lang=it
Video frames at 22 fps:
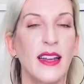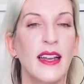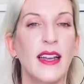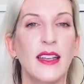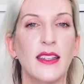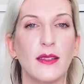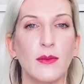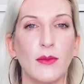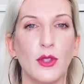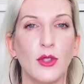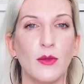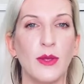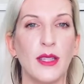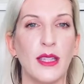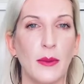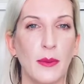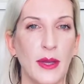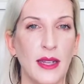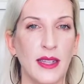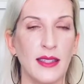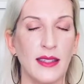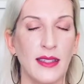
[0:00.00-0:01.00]
semplicemente
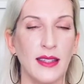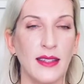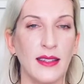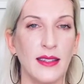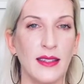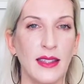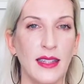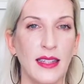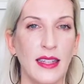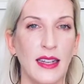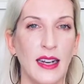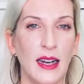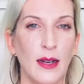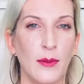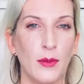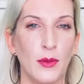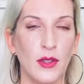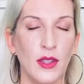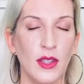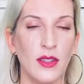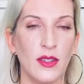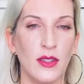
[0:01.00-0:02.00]
per sentire la
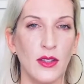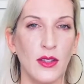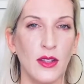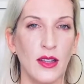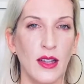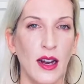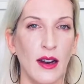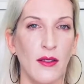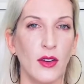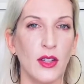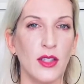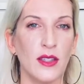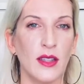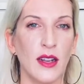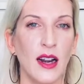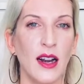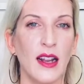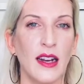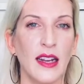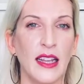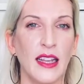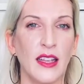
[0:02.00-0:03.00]
posizione della vostra
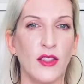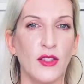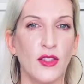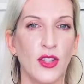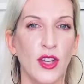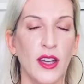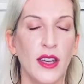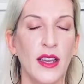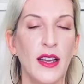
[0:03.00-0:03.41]
laringe